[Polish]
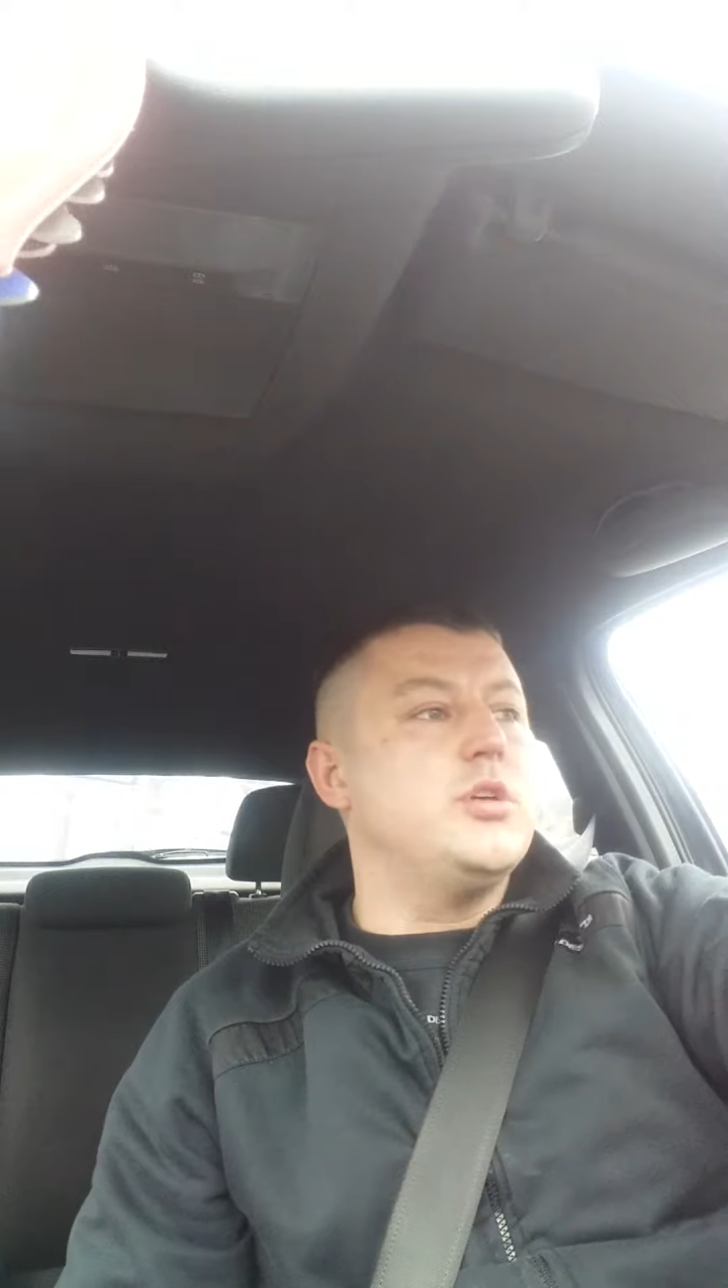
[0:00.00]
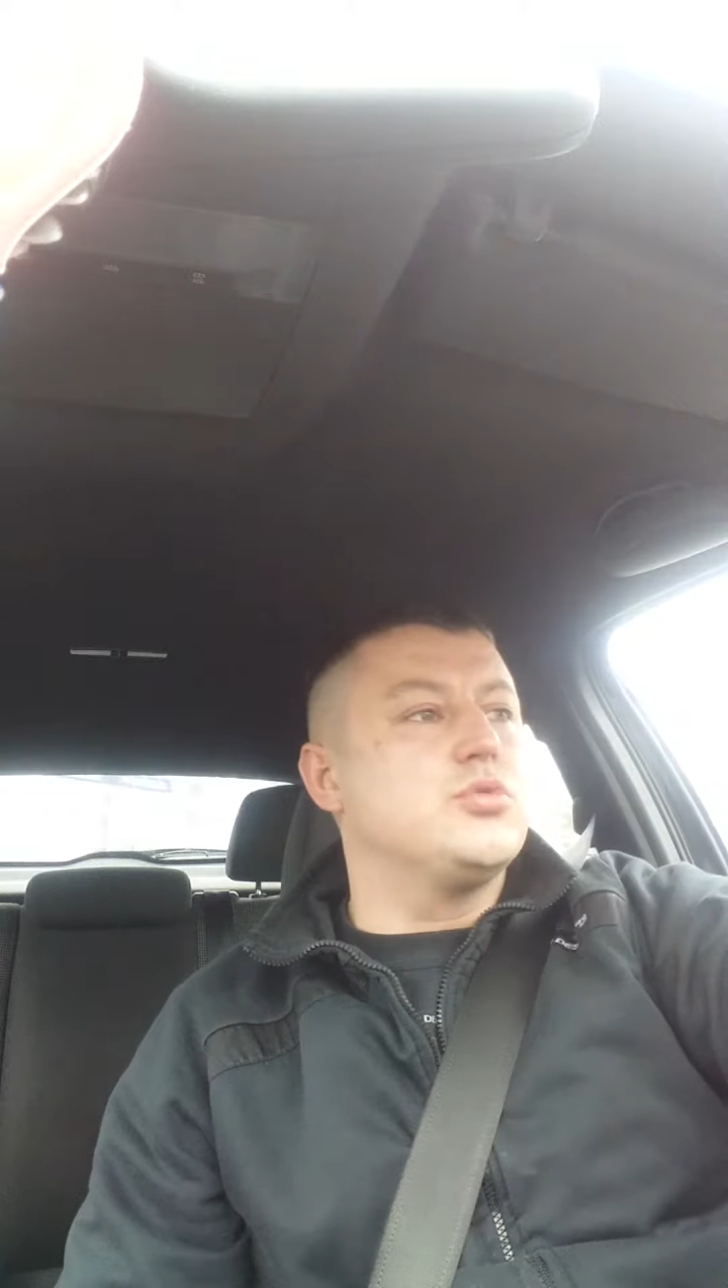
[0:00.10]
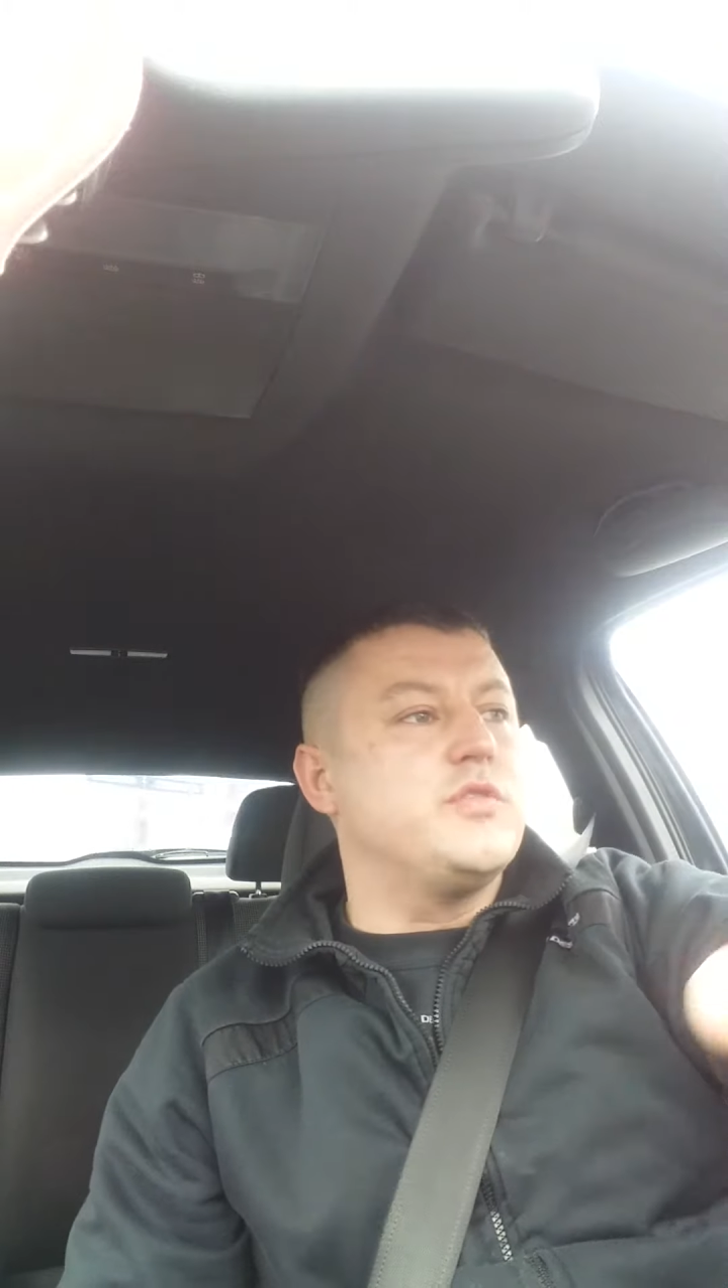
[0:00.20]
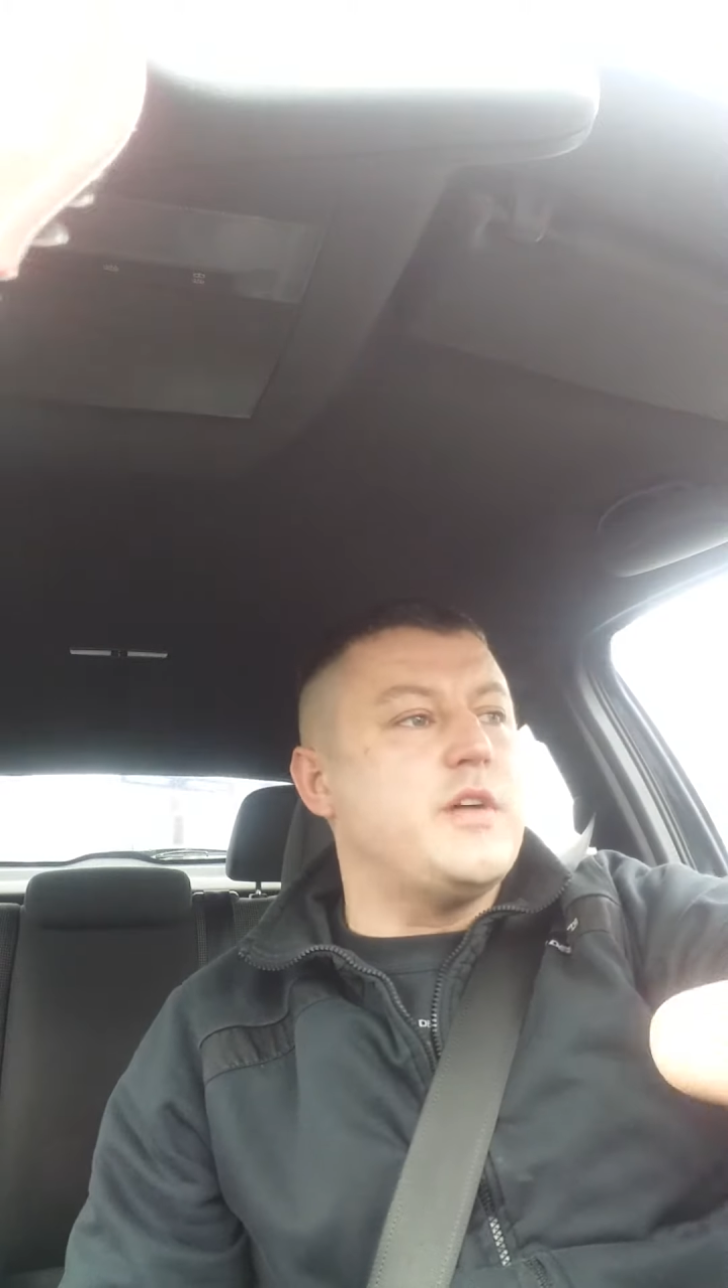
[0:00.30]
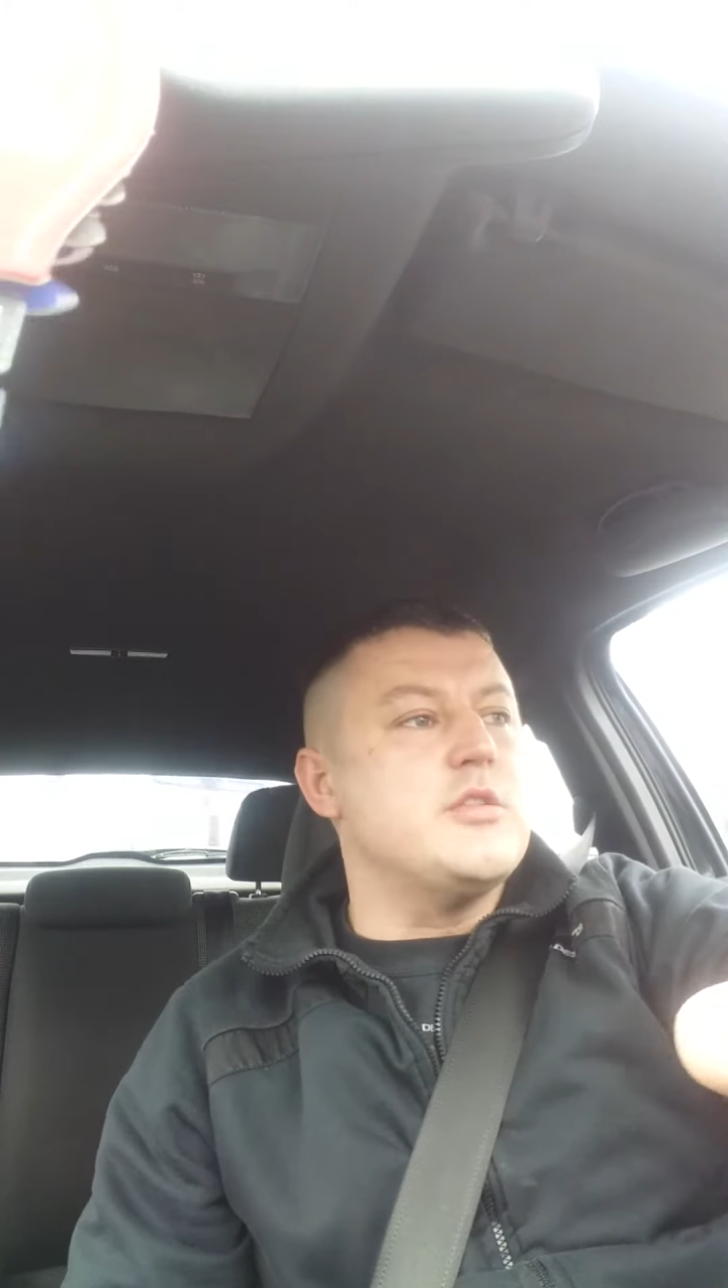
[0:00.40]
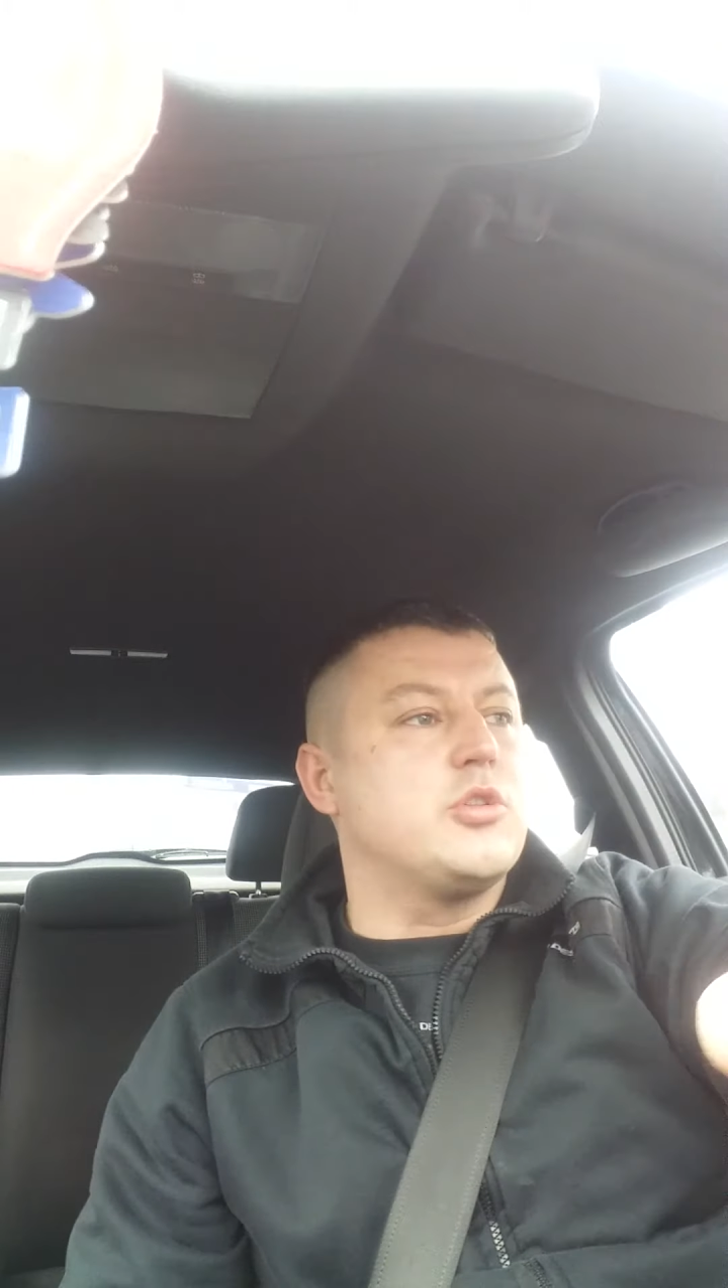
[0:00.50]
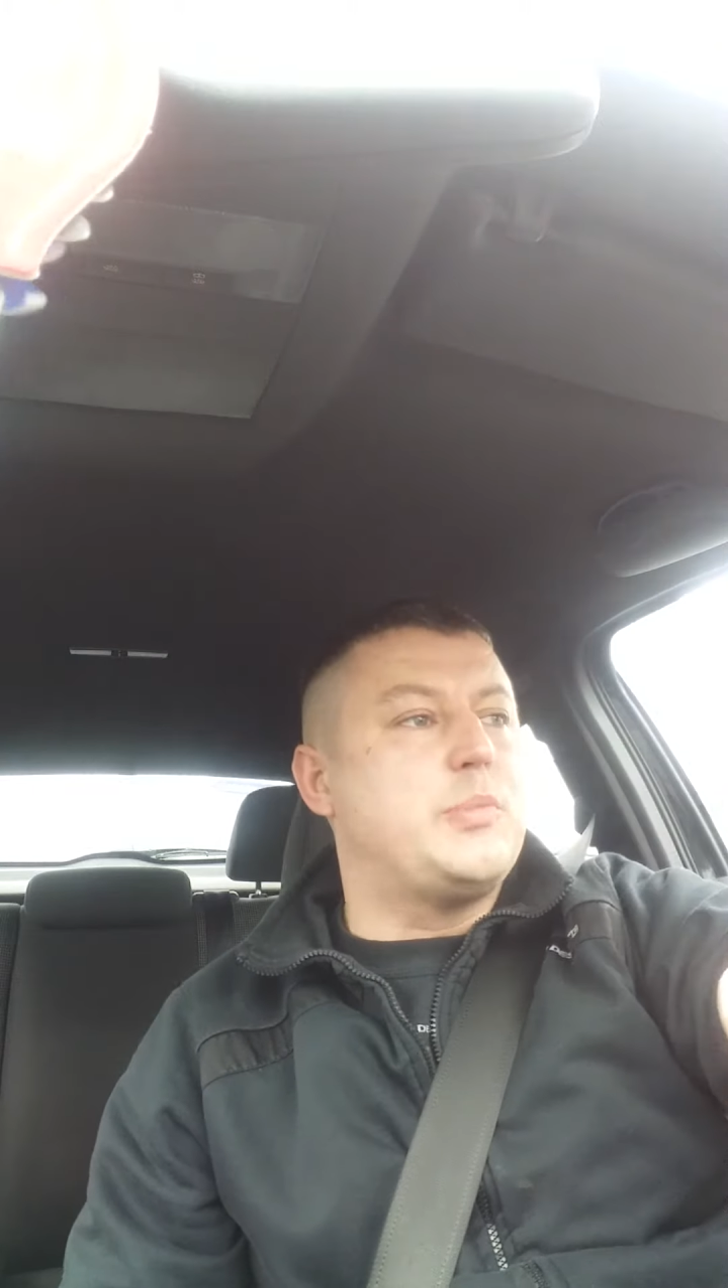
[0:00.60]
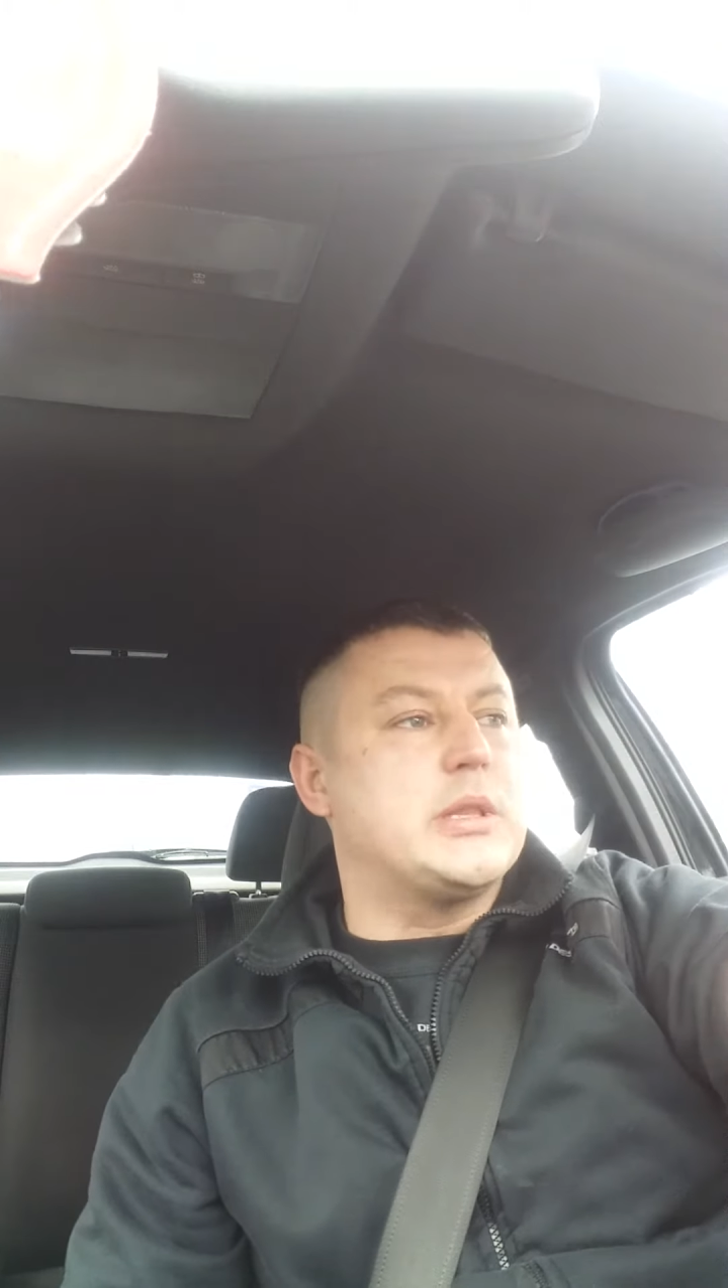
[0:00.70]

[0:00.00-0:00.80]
nieużywany od